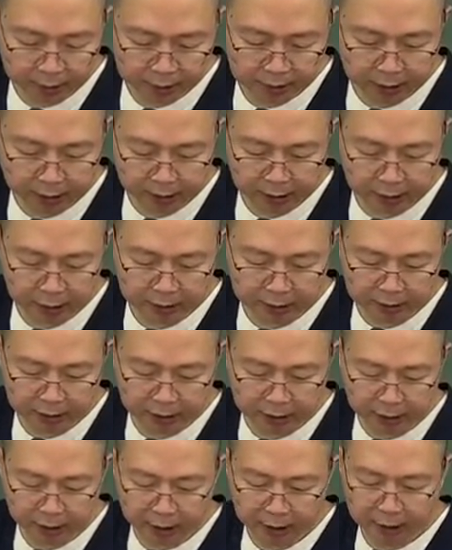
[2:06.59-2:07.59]
자, 이거는
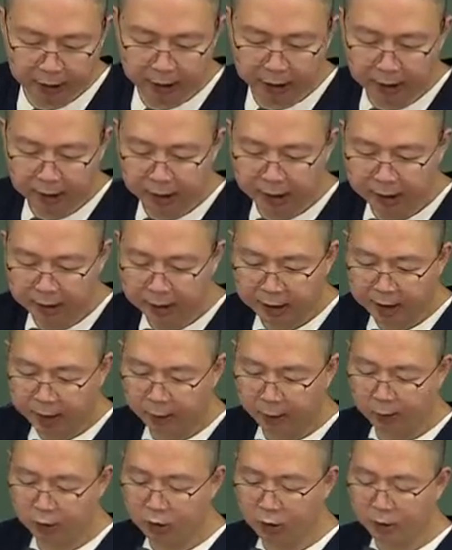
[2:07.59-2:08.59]
이제
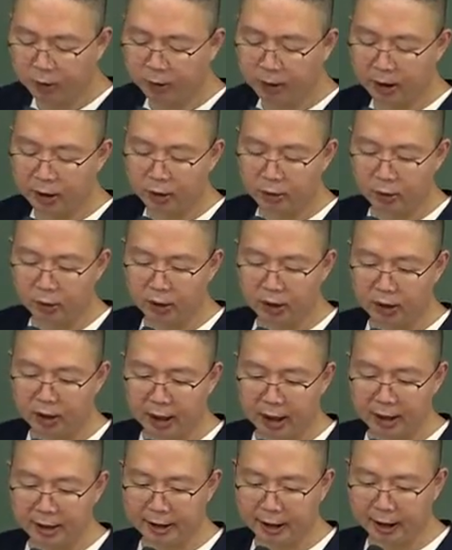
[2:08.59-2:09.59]
재고 처분에서 적힌
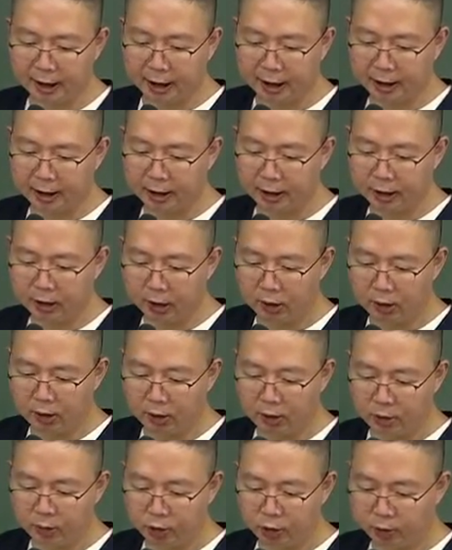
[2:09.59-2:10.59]
날짜까지
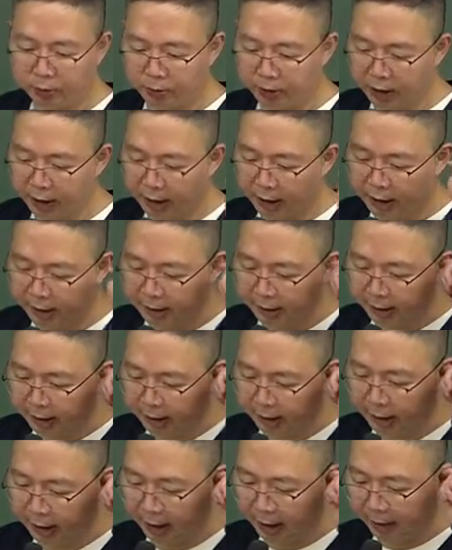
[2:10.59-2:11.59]
철거 의무를
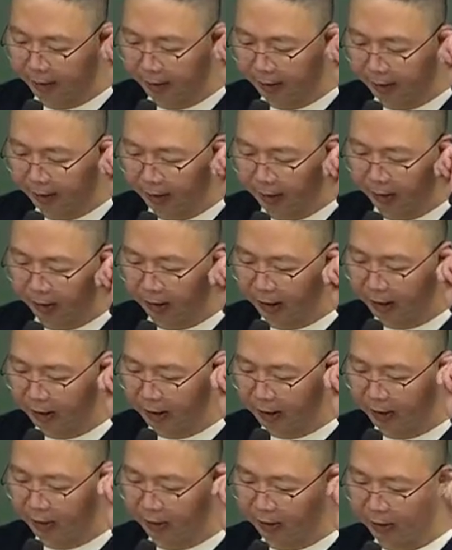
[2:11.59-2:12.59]
불행했을때 거기에
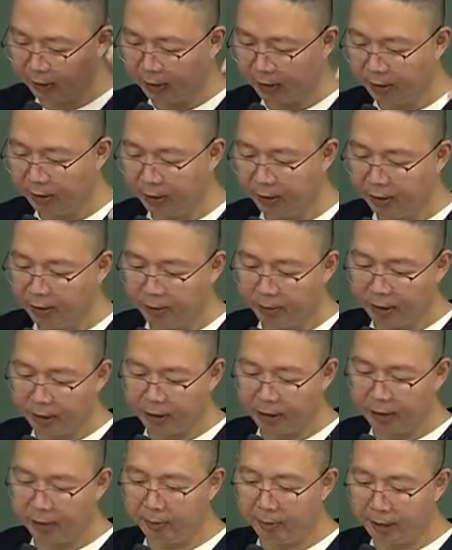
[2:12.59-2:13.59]
대해서
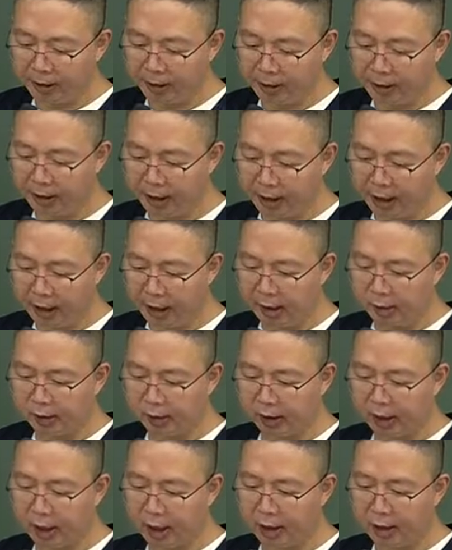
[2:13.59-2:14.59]
매달 며칠 날
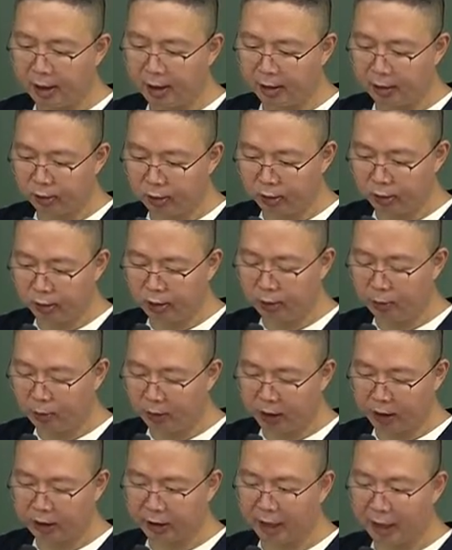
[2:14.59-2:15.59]
우리가 누구를
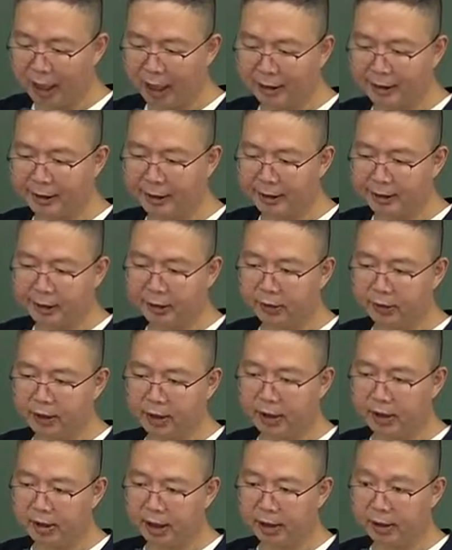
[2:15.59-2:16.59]
보내서 강제
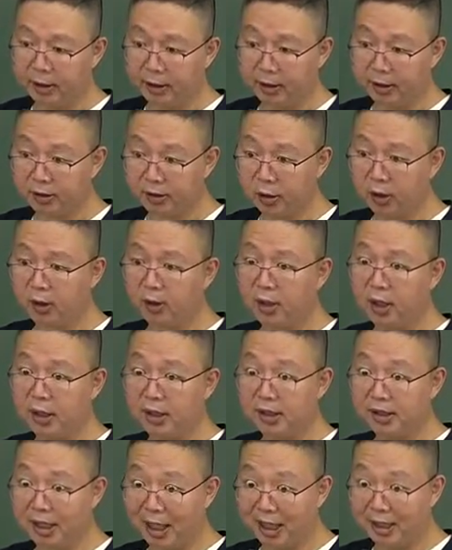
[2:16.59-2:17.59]
철거한다는 것,
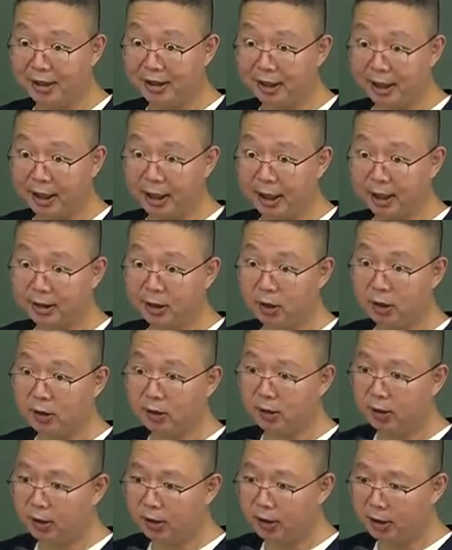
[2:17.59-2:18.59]
철거하는 날짜랑
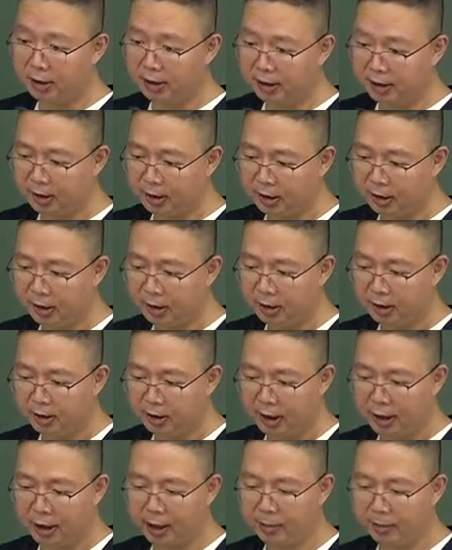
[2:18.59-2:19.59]
철거하는
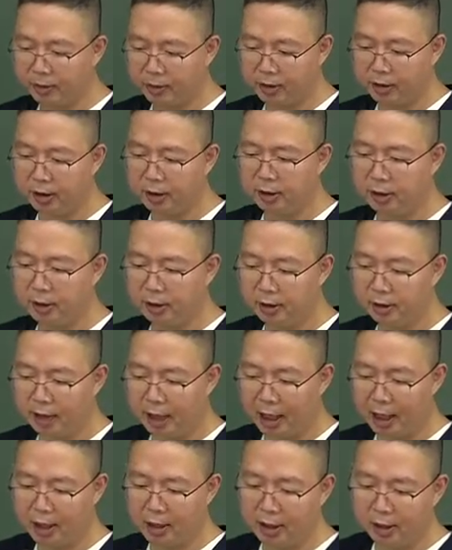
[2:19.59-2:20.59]
사람들을
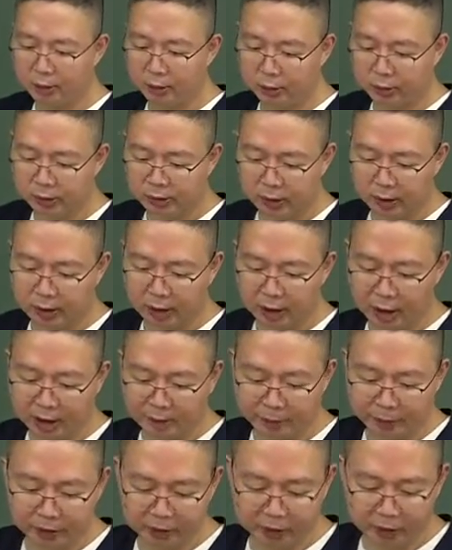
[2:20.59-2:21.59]
알려주는 걸
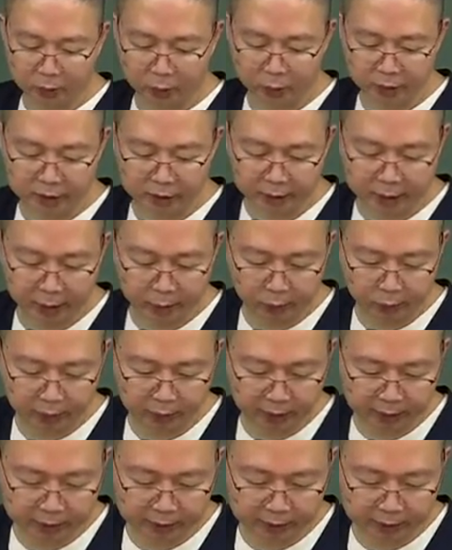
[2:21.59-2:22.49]
대지병장 통지라고 해요.